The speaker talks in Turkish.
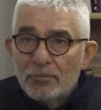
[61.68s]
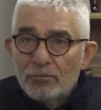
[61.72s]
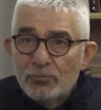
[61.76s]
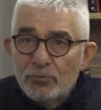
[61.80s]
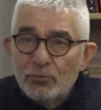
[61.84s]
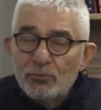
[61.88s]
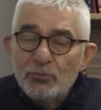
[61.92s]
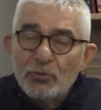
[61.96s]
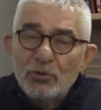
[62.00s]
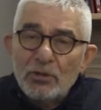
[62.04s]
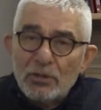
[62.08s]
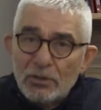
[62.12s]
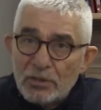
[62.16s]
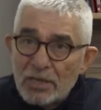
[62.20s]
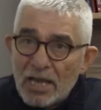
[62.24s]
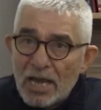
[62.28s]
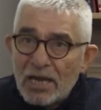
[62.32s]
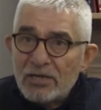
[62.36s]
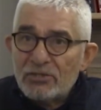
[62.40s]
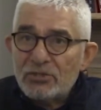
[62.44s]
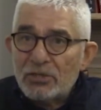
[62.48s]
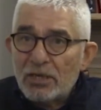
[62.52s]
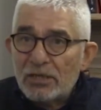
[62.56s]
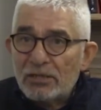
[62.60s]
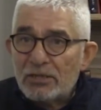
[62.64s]
Bunu
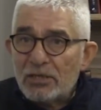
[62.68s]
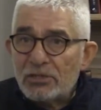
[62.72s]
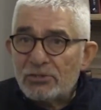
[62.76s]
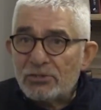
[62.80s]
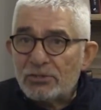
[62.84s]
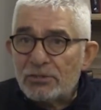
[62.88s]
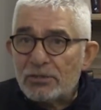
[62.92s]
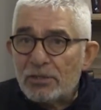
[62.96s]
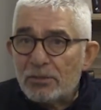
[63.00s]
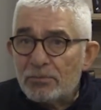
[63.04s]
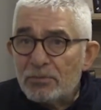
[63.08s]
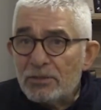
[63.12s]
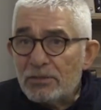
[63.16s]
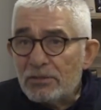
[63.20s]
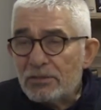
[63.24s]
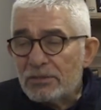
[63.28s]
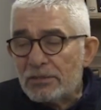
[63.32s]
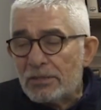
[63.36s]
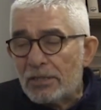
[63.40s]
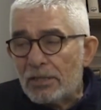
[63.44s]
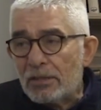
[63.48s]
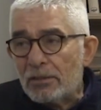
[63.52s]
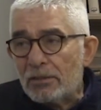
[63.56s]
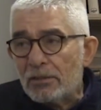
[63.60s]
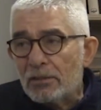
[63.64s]

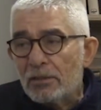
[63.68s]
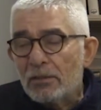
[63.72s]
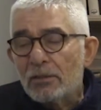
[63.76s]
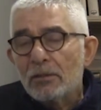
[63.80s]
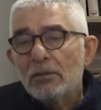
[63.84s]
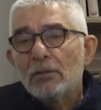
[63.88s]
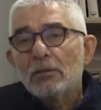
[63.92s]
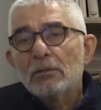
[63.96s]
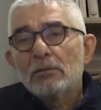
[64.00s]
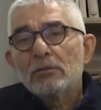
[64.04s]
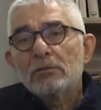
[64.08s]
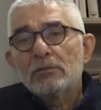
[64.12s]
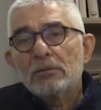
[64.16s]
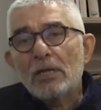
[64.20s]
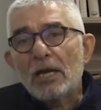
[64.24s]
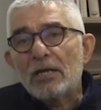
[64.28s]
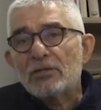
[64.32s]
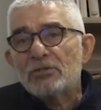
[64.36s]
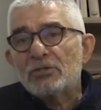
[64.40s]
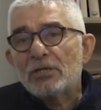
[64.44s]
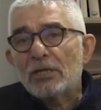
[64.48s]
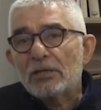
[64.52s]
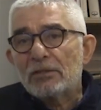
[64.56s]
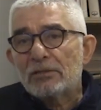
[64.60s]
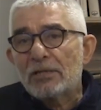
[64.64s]
gerçekleştirebilirsek
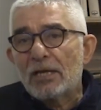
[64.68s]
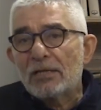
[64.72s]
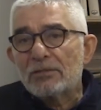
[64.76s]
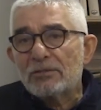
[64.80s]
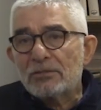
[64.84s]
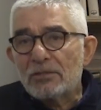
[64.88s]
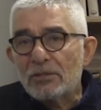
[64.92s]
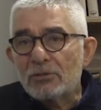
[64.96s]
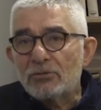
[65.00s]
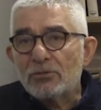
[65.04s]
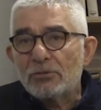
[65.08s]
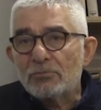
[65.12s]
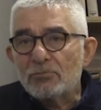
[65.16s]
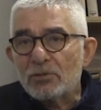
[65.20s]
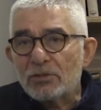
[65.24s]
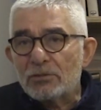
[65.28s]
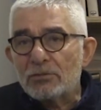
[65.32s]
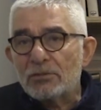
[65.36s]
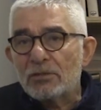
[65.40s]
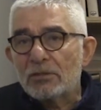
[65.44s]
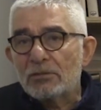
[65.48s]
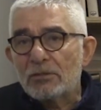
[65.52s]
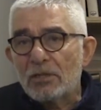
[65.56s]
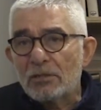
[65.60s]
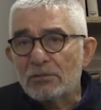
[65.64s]
gerçekten seçim
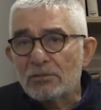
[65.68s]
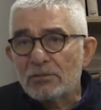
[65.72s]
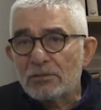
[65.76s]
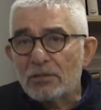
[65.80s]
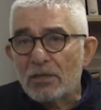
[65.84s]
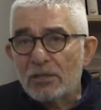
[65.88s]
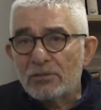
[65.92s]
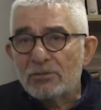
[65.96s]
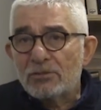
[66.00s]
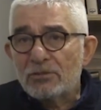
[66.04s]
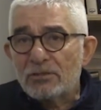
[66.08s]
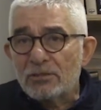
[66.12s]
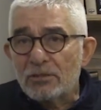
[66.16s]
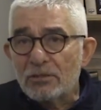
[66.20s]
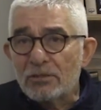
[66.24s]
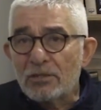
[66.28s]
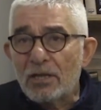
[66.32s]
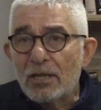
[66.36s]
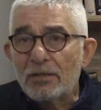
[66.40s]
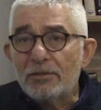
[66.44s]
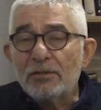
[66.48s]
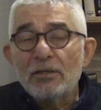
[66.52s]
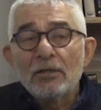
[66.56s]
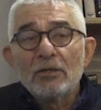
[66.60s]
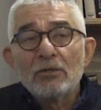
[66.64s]
stratejisi
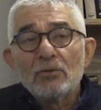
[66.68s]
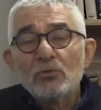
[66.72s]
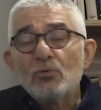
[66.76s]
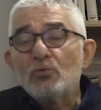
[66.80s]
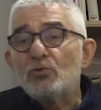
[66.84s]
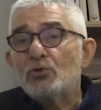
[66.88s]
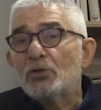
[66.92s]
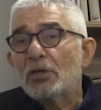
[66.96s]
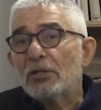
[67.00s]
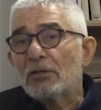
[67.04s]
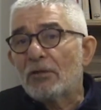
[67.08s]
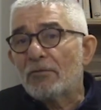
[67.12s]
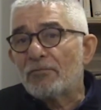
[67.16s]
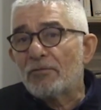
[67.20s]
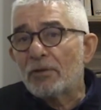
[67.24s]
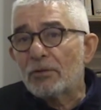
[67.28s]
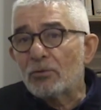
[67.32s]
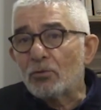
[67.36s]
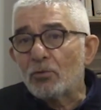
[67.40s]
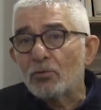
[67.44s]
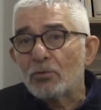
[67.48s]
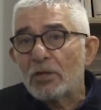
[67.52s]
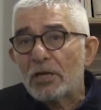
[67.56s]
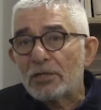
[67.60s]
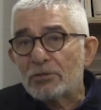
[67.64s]
açısından 3 hedefe
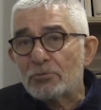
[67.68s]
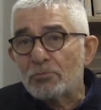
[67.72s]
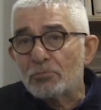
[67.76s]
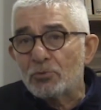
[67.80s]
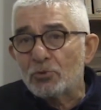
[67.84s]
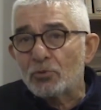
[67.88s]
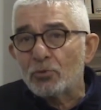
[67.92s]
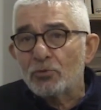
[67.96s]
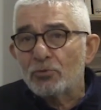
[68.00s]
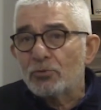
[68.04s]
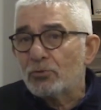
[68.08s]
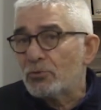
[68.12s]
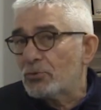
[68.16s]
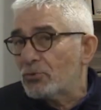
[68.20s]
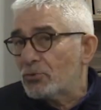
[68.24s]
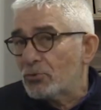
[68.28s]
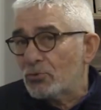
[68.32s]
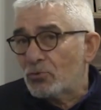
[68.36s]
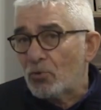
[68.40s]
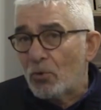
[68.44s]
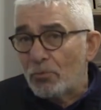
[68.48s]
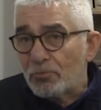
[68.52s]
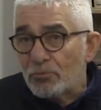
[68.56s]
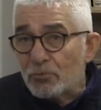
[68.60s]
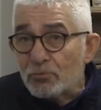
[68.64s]
de ulaşmış oluruz.
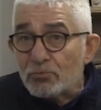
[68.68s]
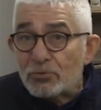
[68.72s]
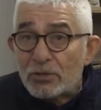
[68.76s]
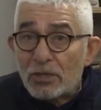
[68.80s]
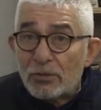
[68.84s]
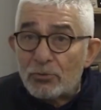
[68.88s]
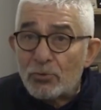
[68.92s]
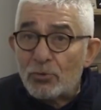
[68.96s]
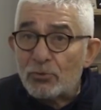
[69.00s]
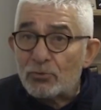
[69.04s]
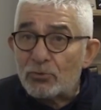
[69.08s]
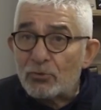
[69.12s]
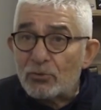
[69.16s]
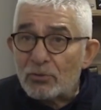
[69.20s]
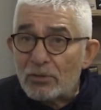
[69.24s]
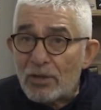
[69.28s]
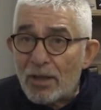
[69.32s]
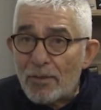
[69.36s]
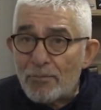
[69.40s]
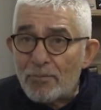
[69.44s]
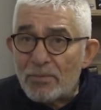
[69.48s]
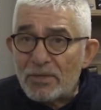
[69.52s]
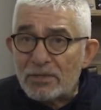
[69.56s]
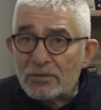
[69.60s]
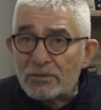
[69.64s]
Toplumsal
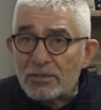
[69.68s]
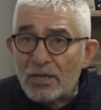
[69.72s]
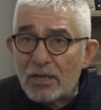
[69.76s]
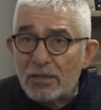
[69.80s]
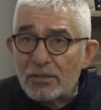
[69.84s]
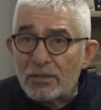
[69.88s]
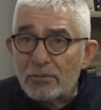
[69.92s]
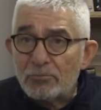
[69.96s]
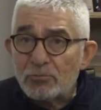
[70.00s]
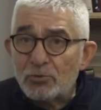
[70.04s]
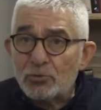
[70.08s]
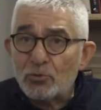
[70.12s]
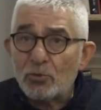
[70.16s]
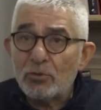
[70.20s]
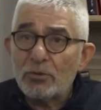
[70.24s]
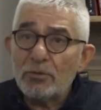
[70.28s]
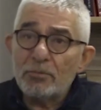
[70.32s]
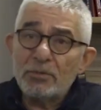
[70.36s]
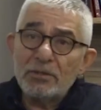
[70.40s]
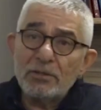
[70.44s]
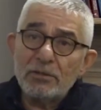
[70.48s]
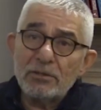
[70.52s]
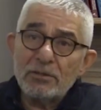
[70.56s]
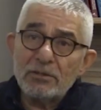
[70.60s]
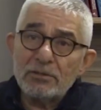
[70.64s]
örgütlenmeyi sağlamış
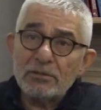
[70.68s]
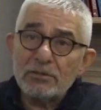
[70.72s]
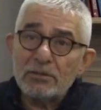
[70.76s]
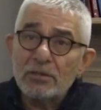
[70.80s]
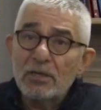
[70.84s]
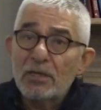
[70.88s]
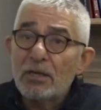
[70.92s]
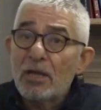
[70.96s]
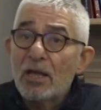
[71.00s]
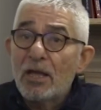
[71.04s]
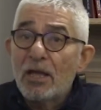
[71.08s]
olabiliriz.